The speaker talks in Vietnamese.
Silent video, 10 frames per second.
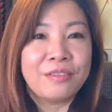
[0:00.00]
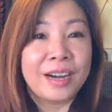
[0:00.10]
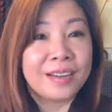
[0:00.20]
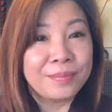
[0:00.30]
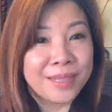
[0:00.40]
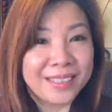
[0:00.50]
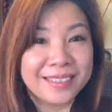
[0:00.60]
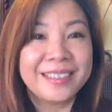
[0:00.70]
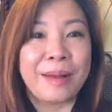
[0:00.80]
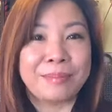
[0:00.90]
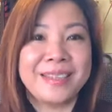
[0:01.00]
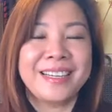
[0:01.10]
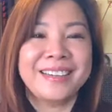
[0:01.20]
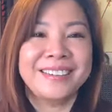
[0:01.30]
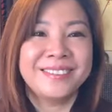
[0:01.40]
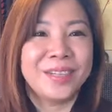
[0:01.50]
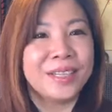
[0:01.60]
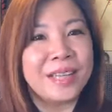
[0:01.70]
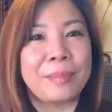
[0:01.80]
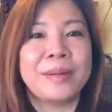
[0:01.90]
và mình thử tập đi nha mình
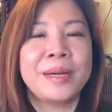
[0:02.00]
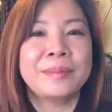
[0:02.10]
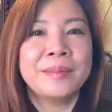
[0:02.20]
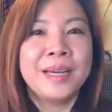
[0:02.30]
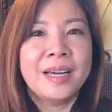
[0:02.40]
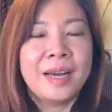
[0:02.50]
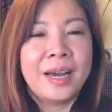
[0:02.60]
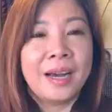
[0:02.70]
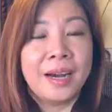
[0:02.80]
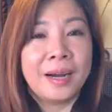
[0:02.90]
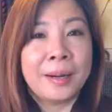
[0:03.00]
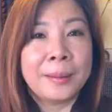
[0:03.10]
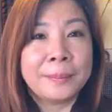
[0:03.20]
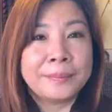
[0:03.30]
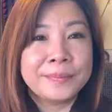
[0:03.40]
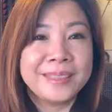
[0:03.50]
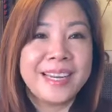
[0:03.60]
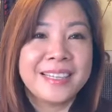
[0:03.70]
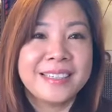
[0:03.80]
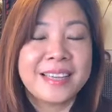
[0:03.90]
thử tập ha à, từ
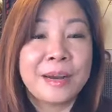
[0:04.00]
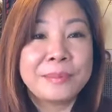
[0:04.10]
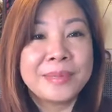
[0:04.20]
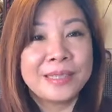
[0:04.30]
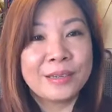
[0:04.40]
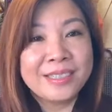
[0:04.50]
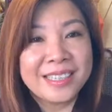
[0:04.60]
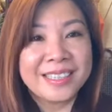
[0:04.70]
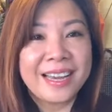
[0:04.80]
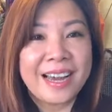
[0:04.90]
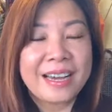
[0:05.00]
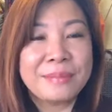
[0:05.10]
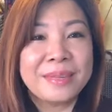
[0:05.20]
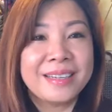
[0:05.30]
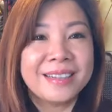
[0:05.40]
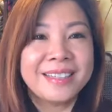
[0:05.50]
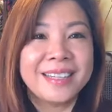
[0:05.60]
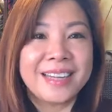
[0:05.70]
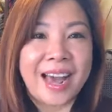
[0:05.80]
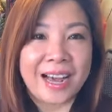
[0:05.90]
đây về sau mình nói chuyện với ai mình nên
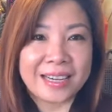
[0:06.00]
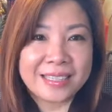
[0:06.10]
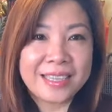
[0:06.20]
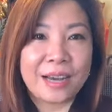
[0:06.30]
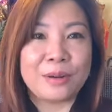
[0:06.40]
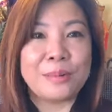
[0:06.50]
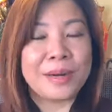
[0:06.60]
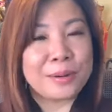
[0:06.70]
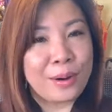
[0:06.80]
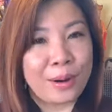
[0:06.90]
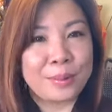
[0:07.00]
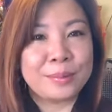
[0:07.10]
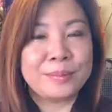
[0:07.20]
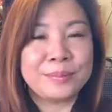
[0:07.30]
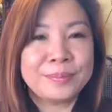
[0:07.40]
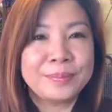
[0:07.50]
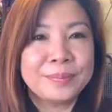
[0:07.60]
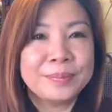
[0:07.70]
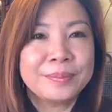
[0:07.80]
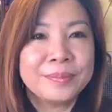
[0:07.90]
nhìn thẳng vào đôi mắt của họ
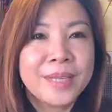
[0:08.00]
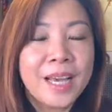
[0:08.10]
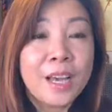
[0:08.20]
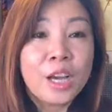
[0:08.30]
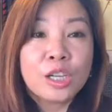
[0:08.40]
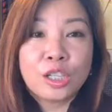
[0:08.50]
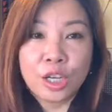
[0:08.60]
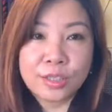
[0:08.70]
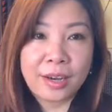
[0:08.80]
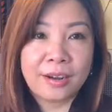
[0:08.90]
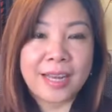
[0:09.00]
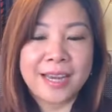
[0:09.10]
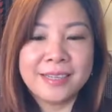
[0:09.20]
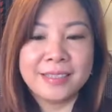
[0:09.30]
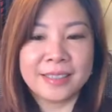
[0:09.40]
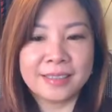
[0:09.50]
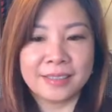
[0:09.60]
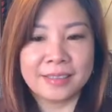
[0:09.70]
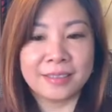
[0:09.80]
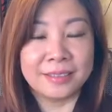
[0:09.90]
để cho thấy được cái
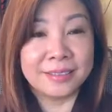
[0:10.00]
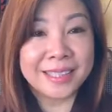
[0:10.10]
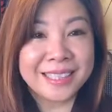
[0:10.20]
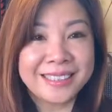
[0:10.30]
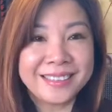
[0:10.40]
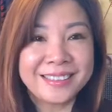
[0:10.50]
sự tự tin